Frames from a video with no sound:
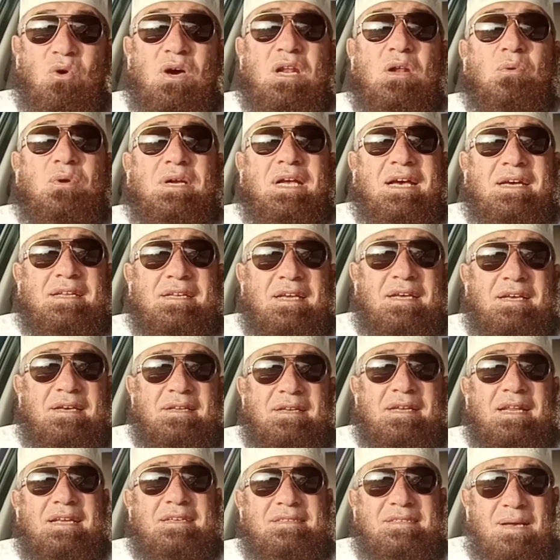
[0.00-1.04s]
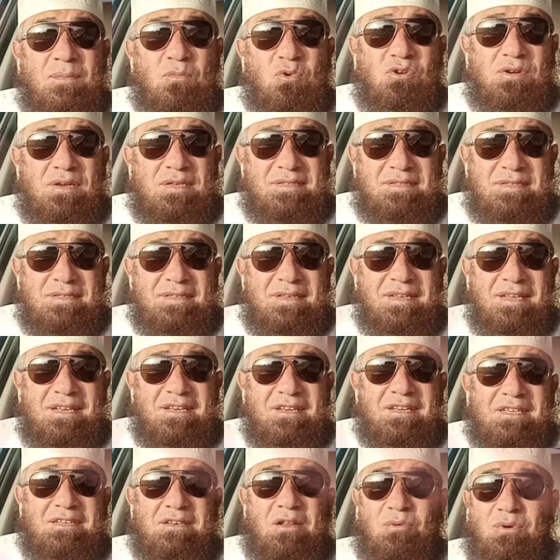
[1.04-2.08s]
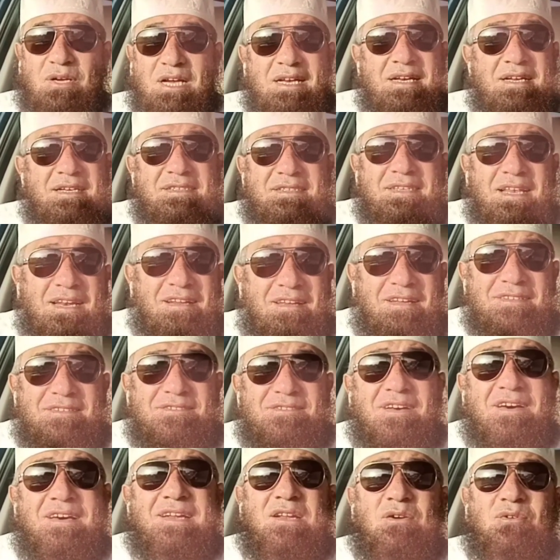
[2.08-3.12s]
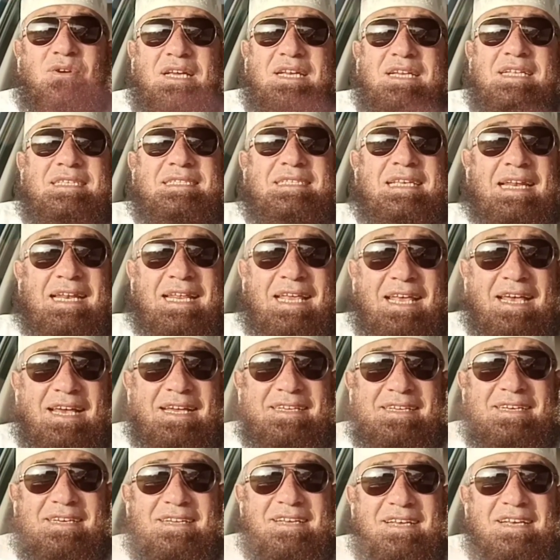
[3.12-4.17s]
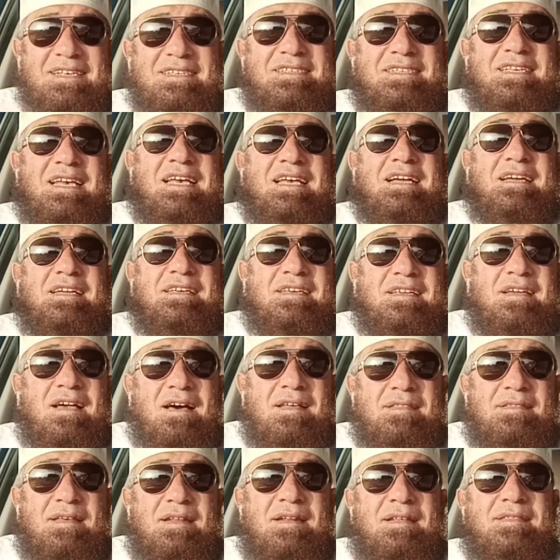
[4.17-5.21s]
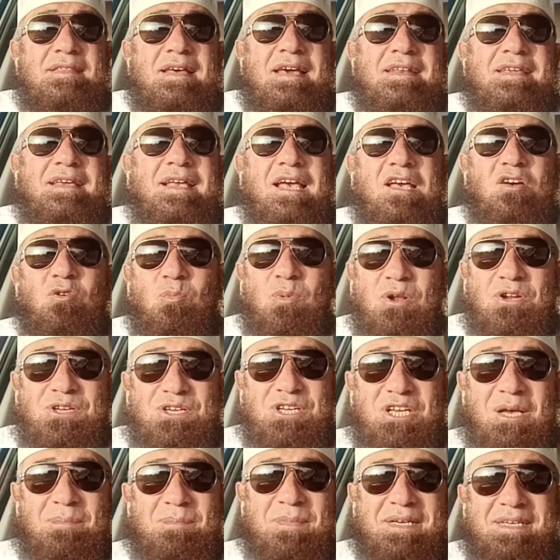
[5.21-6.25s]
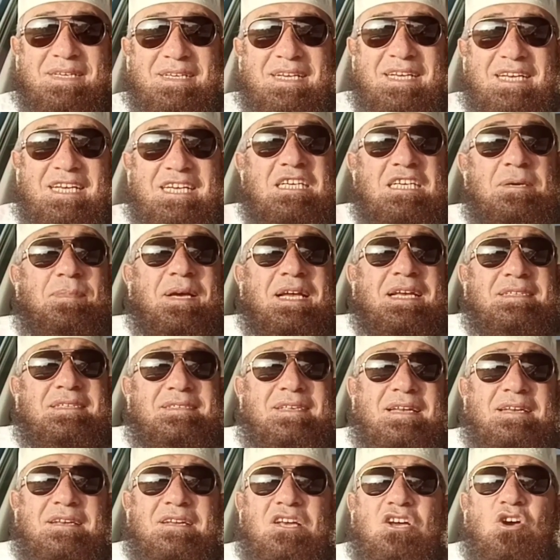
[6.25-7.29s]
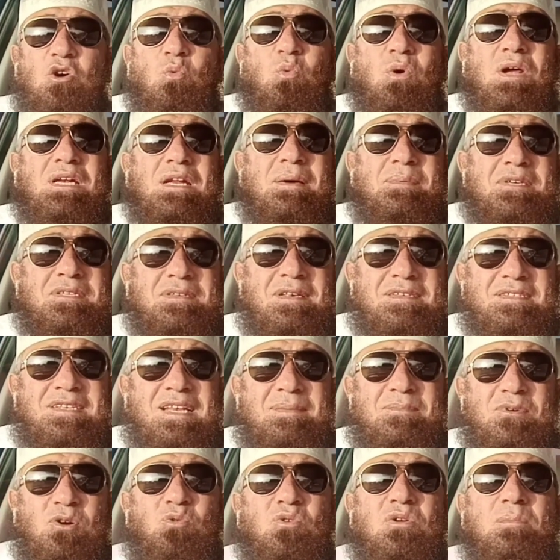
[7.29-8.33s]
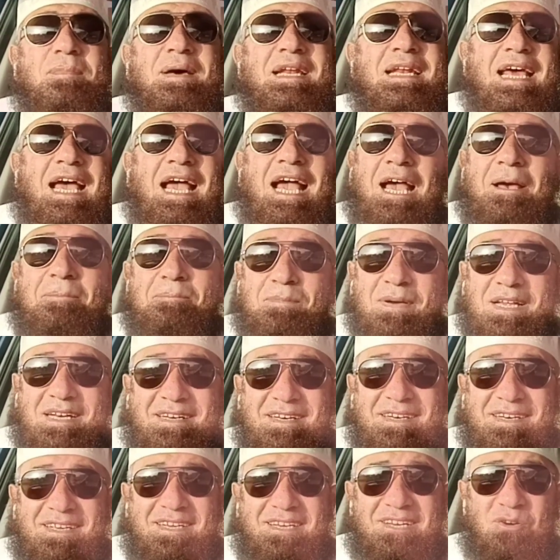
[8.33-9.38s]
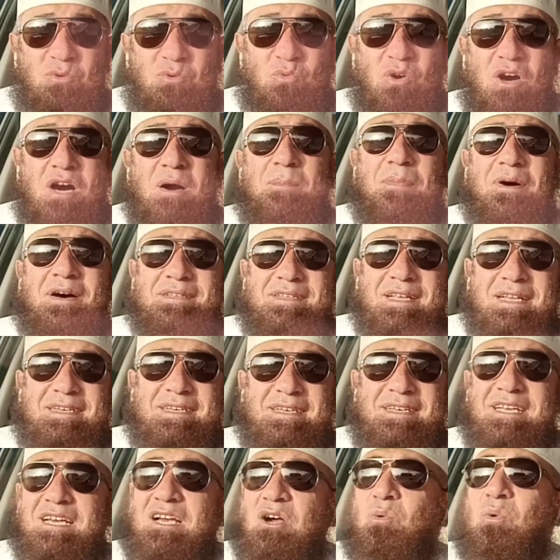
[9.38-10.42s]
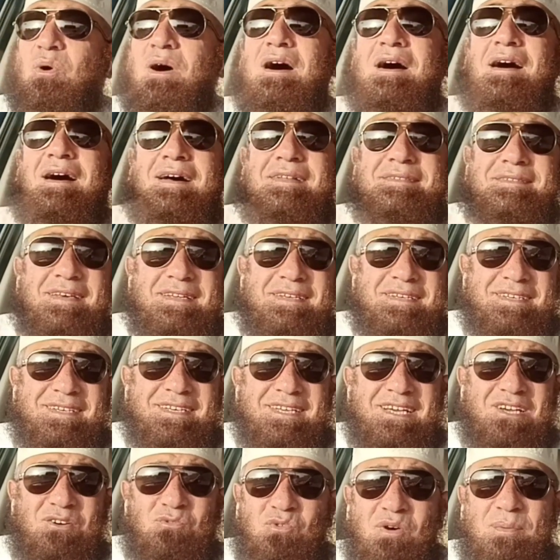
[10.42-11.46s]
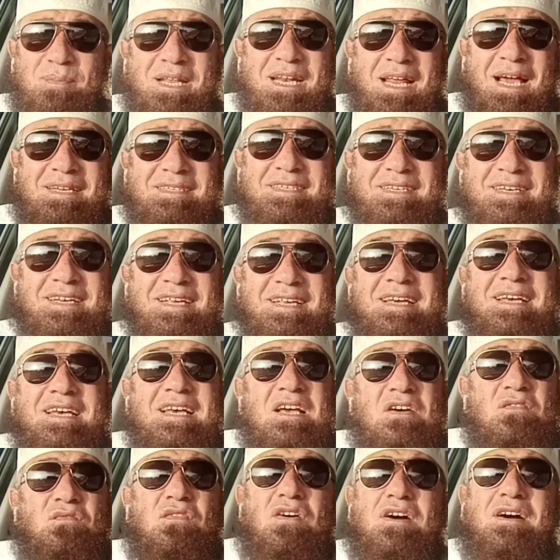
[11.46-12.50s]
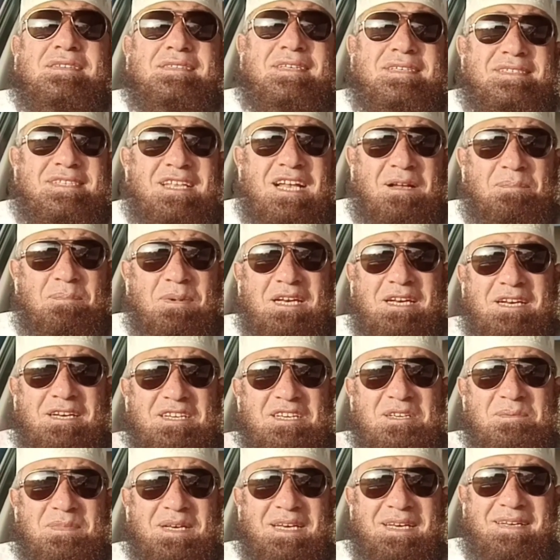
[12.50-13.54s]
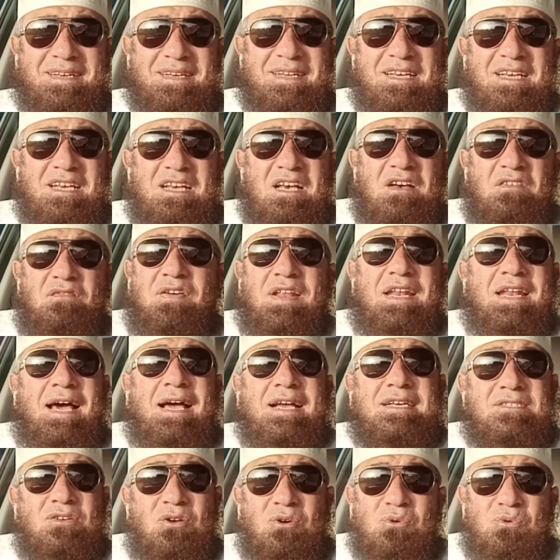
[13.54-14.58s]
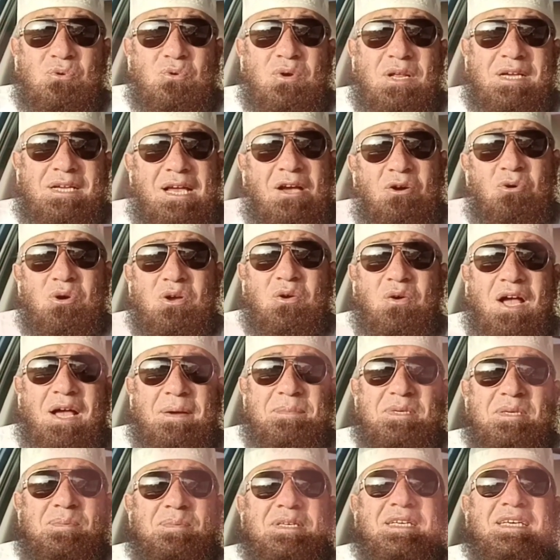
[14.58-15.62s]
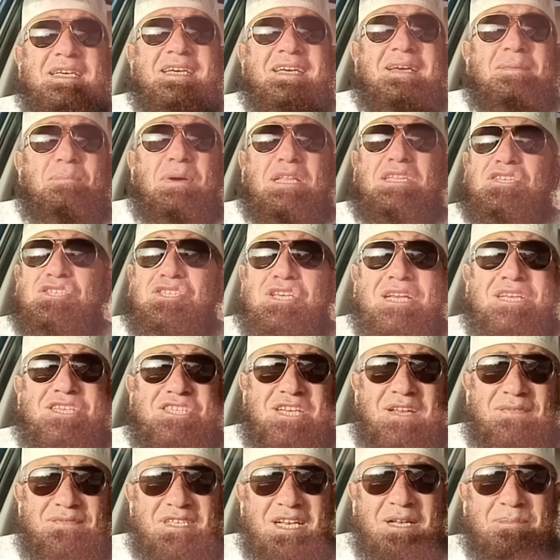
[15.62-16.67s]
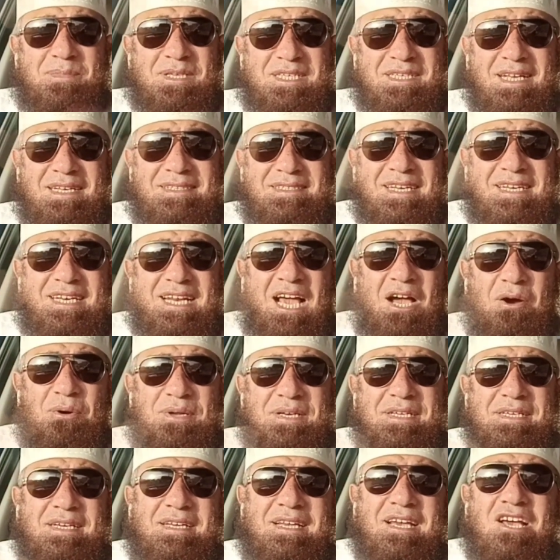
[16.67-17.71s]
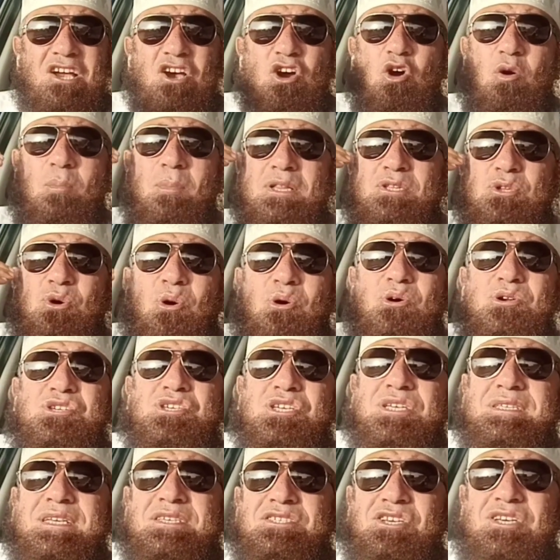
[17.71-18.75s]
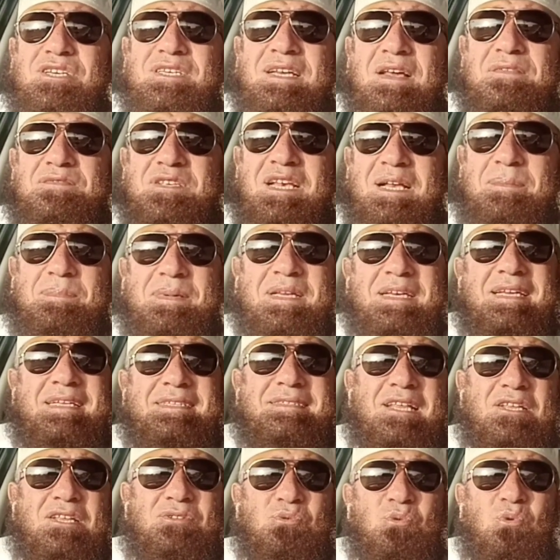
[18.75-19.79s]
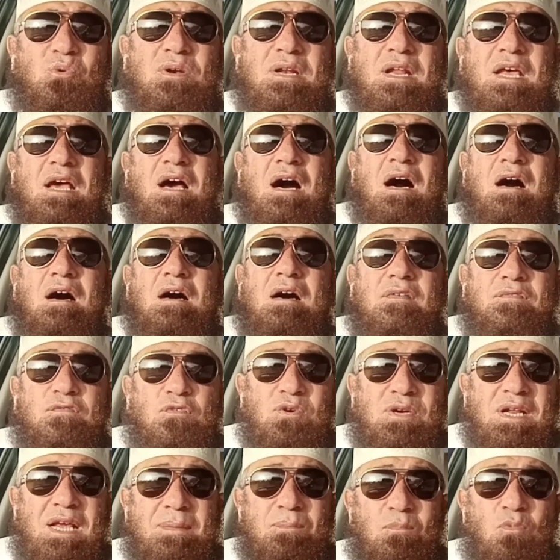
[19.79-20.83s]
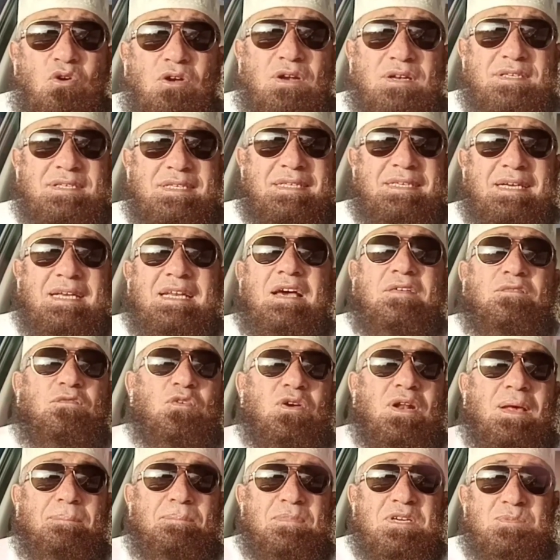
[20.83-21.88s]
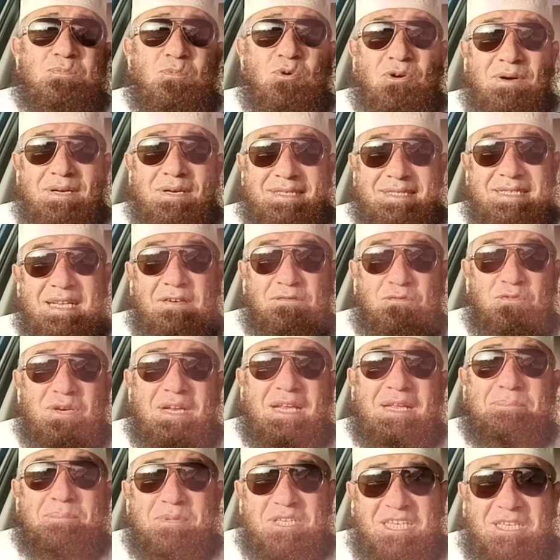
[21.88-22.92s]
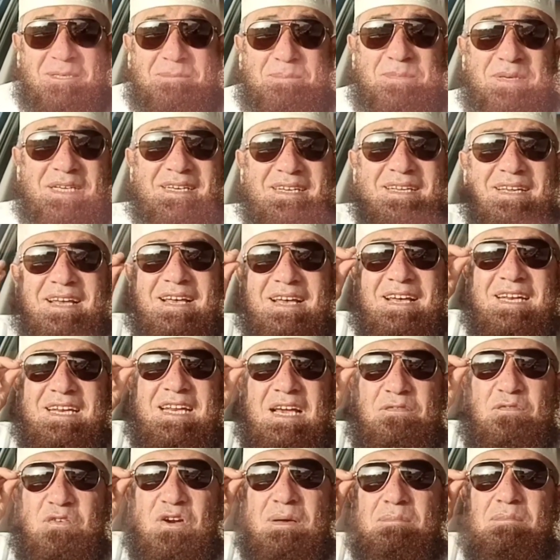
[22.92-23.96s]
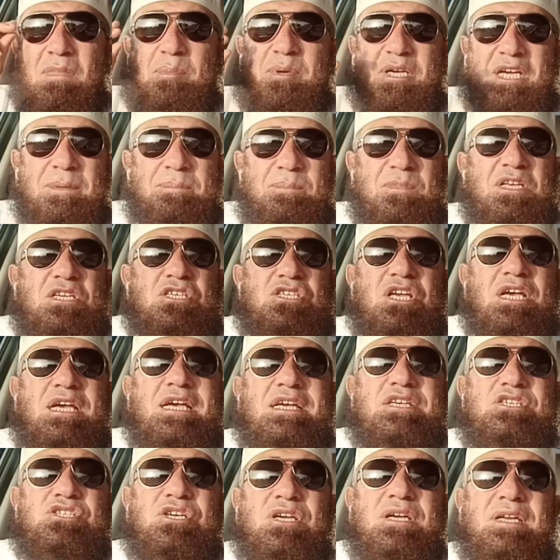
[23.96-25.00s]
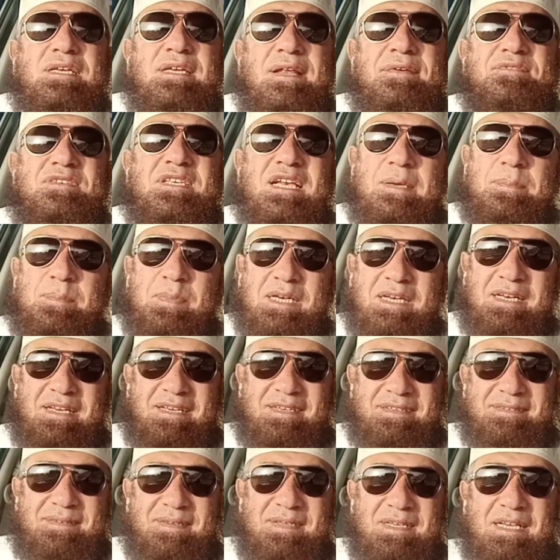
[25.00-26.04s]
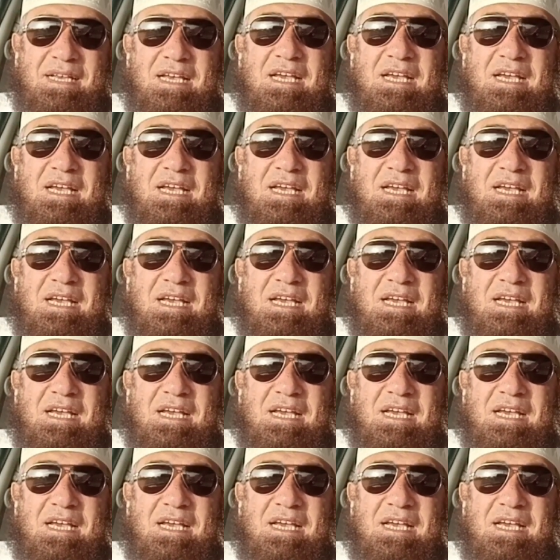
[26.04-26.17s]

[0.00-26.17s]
ولو كان ليس مخلصا لو كان إنسان غدار لو كان إنسان خاين سيجني أثر ذلك يوم القيامة يبقى إذا والنبي صلى الله عليه وسلم يقول من أحب لله وأبغض لله وأعطى لله ومنع لله فقد استكمل الإيمان فاللي عايز اقوله لك اخويا وحبيبي ما تشغلش نفسك بالناس اللي حواليك وما تقعدش تشغل نفسك بان انت تقول اه فلان مخلص ليا لا فلان مش مخلص لا فلان بيحبني لا فلان ما بيحبنيش اشغل نفسك بالله